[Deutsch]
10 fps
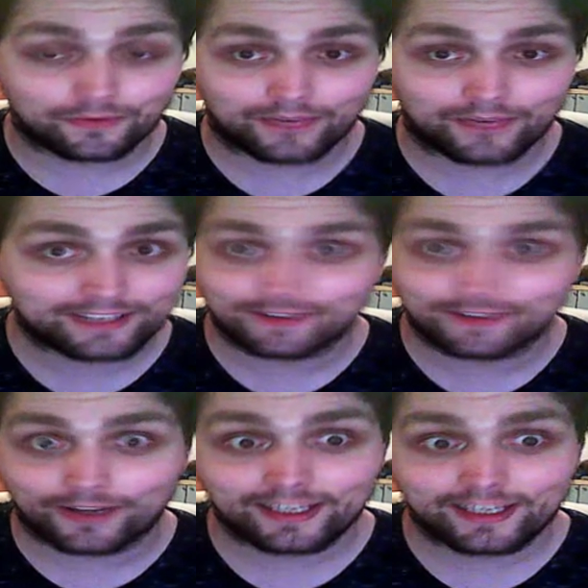Luft weg,
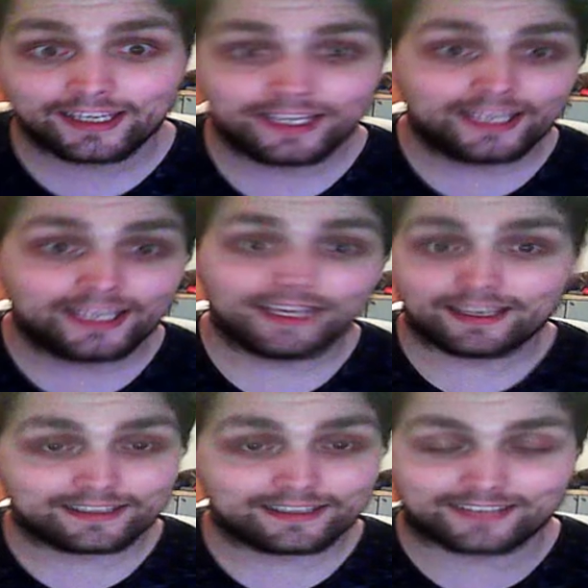sorry.
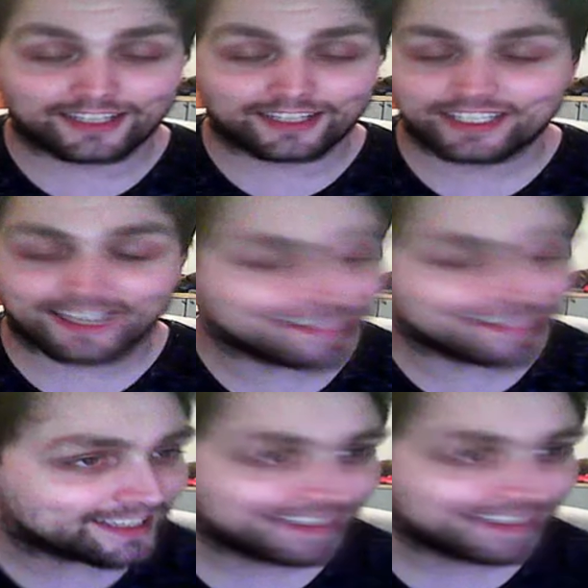Sanji krass
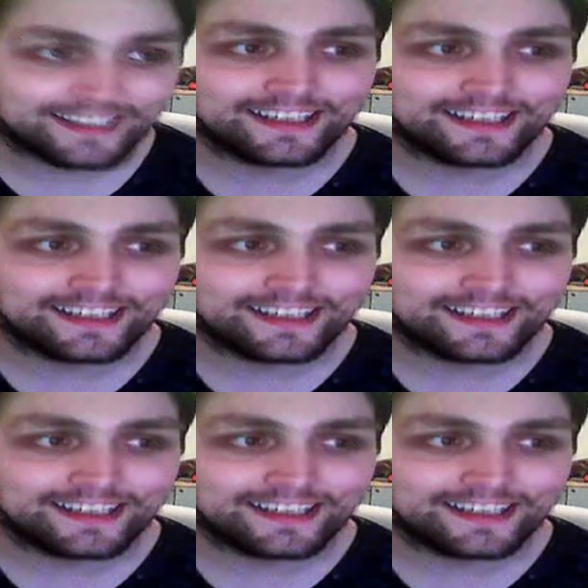ey.